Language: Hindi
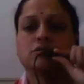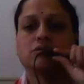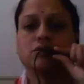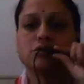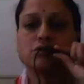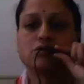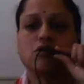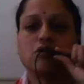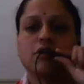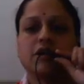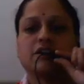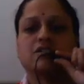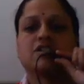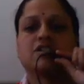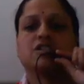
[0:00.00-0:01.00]
द स्टॉक
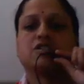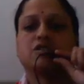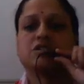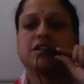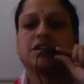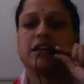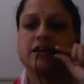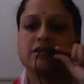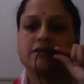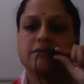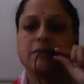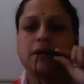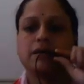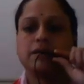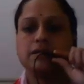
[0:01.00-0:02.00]
एक्सचेंज और सेकेंडरी
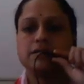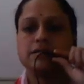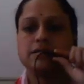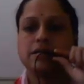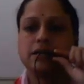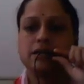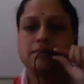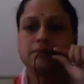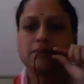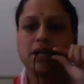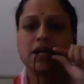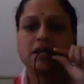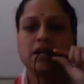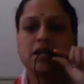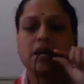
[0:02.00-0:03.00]
मार्केट जिसे हम
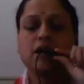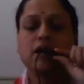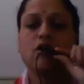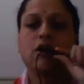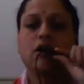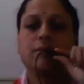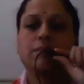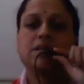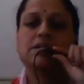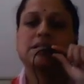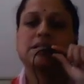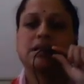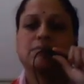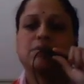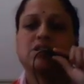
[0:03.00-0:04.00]
कहते हैं और आपके
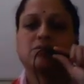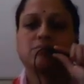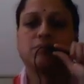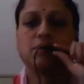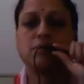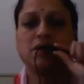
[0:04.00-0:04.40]
सिलेबस में